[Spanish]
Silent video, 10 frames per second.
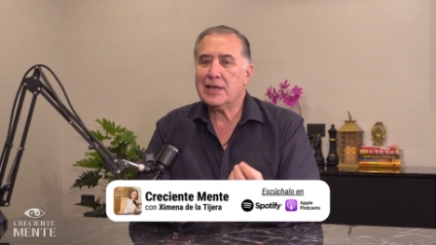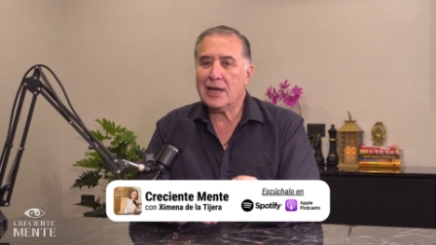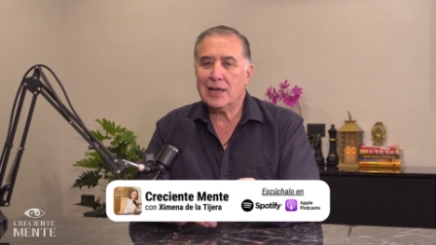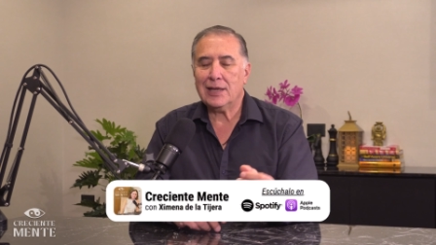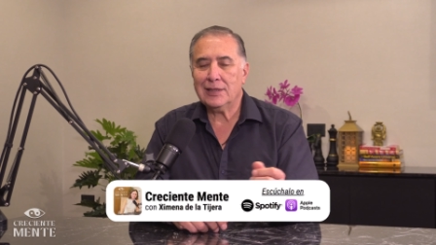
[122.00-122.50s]

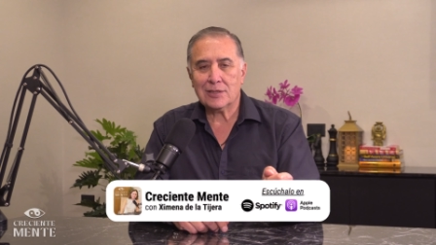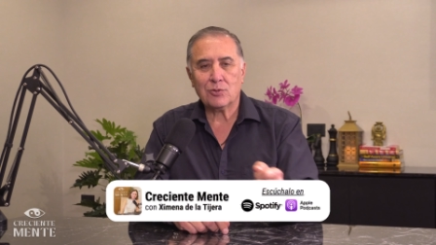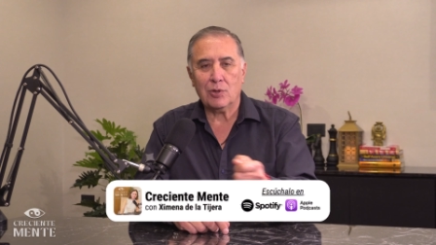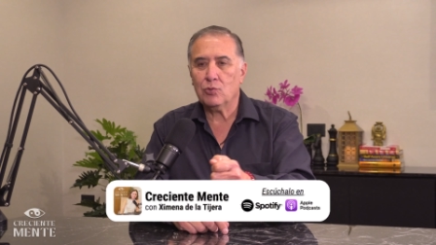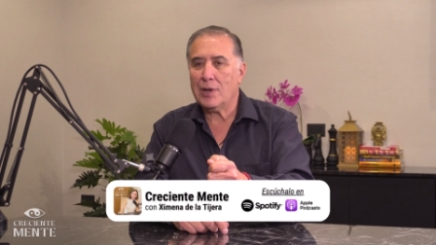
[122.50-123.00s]
ya andas
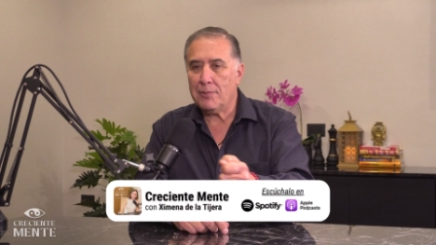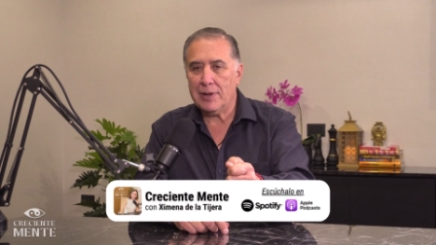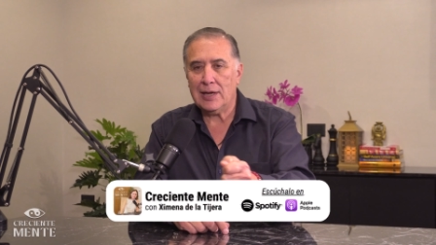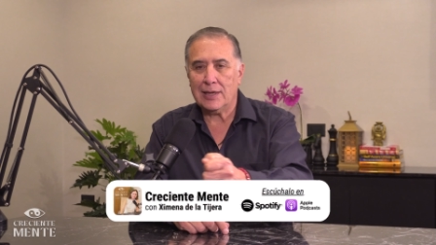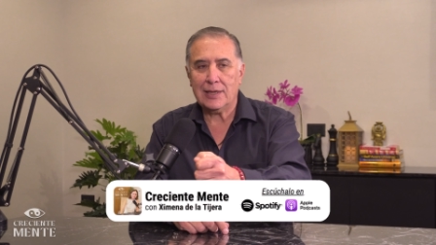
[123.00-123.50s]
con una
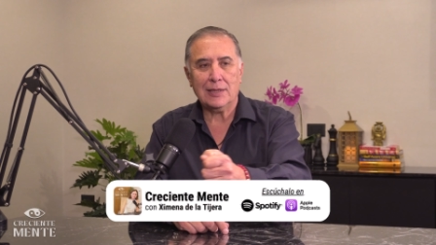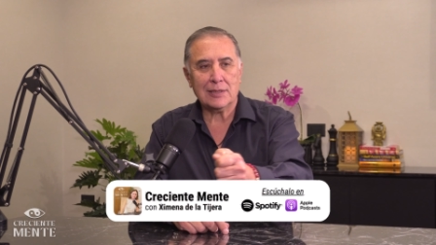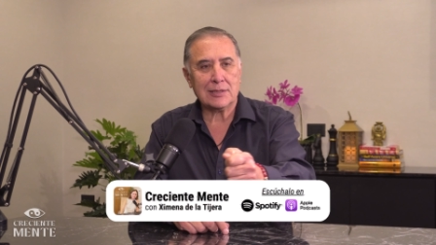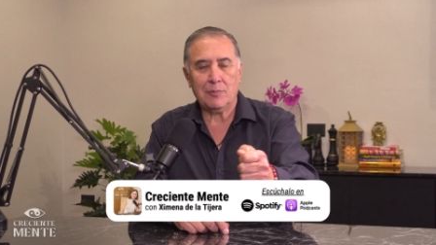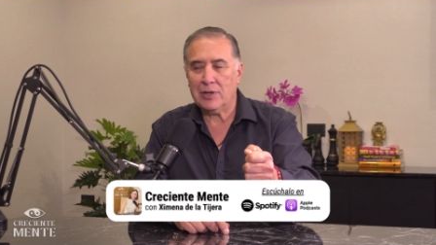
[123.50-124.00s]
vela y
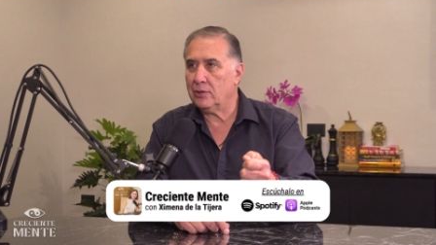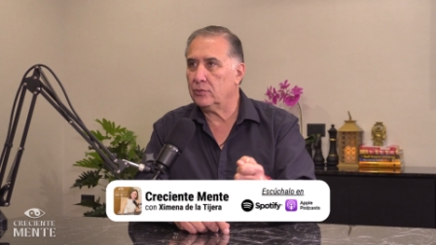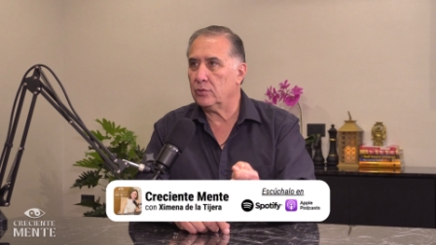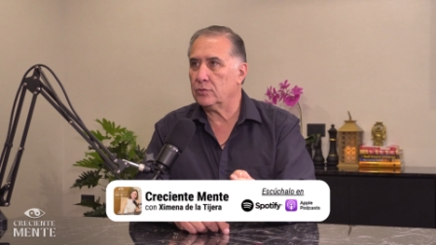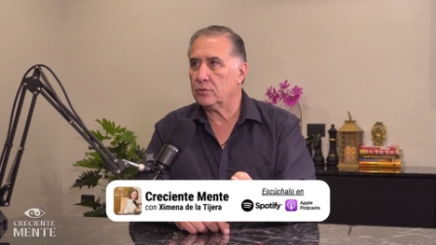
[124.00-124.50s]
andas quemando
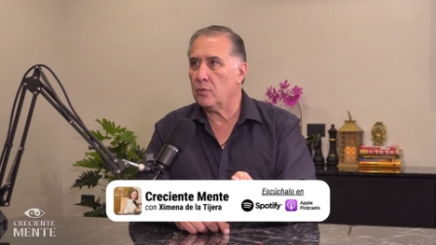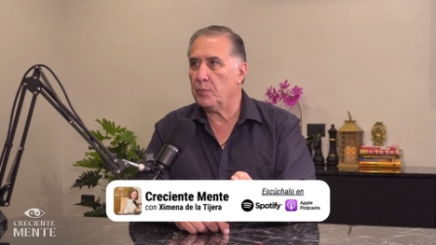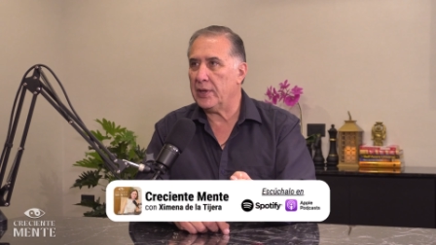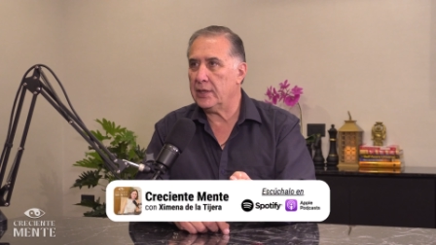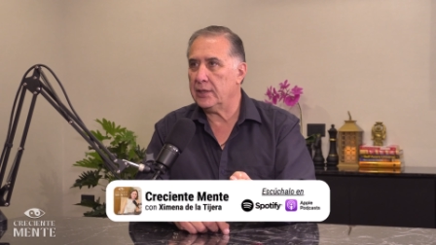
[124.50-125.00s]
a tus
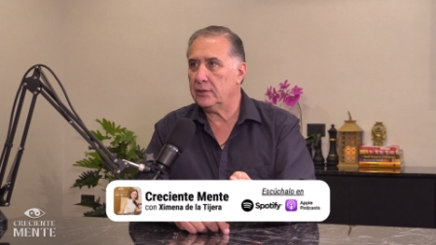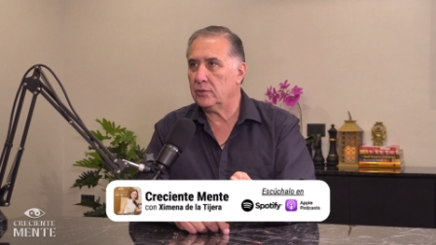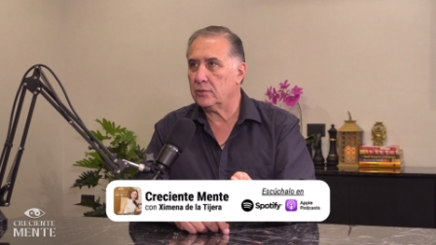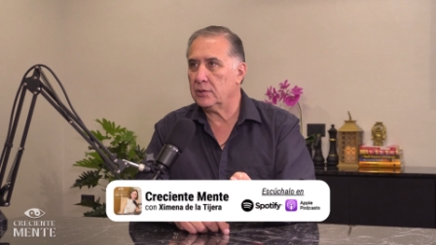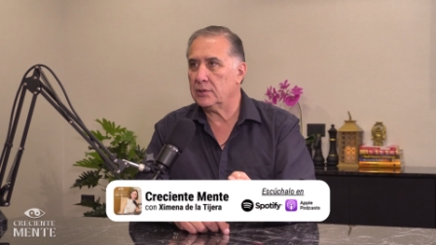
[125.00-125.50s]

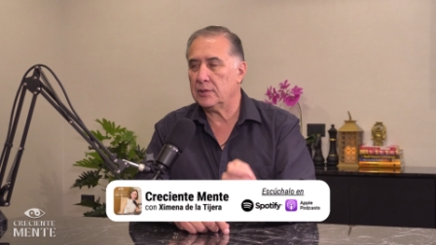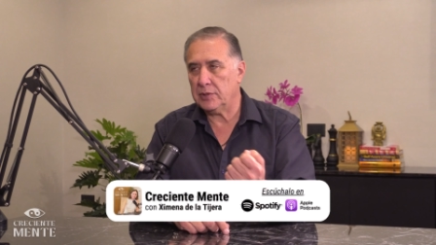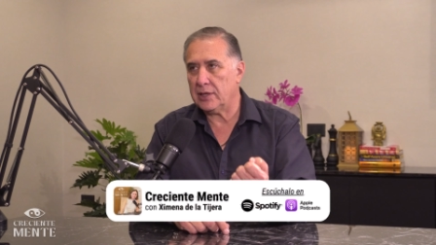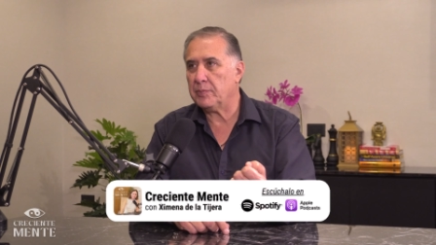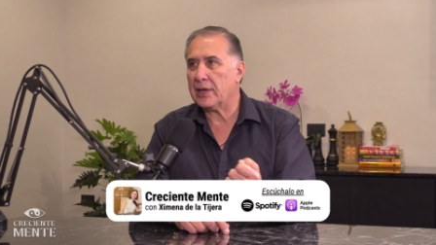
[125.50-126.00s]
compañeritos, dices,
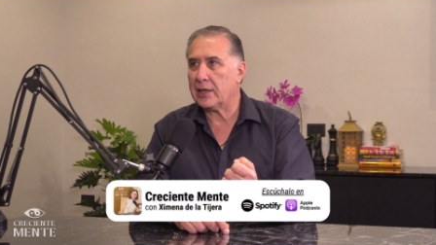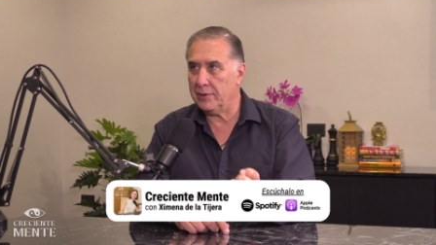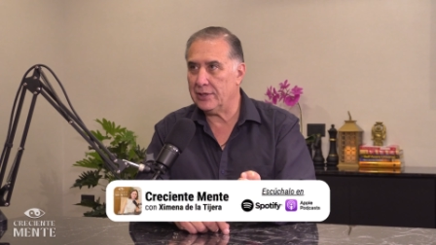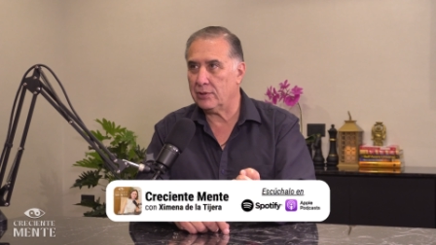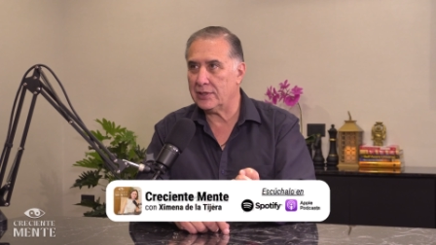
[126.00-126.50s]
mira, para que
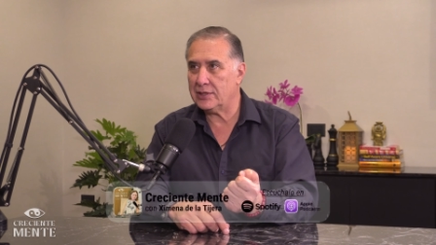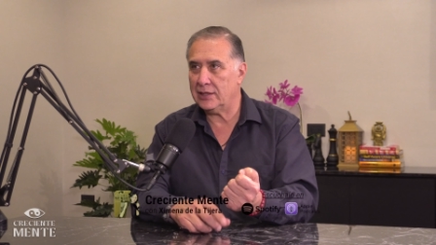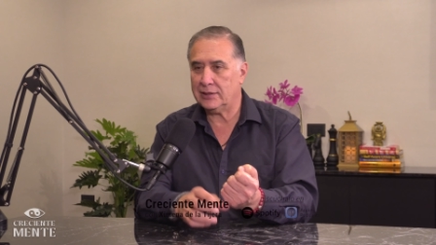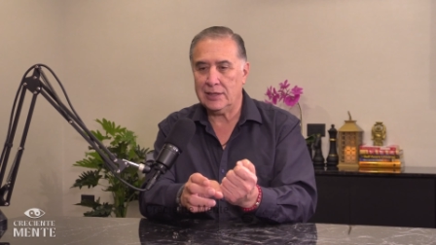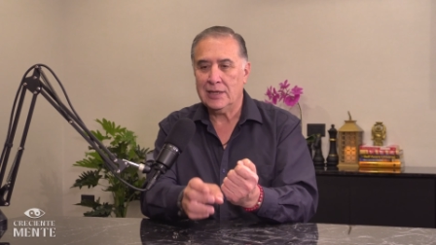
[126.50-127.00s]
veas lo que
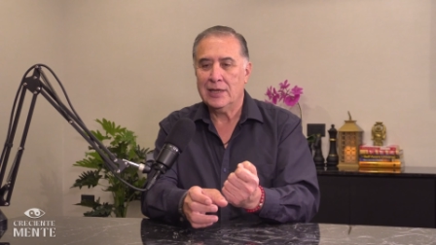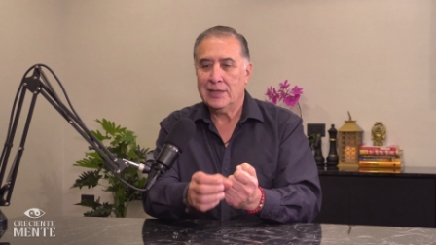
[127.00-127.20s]
sienten,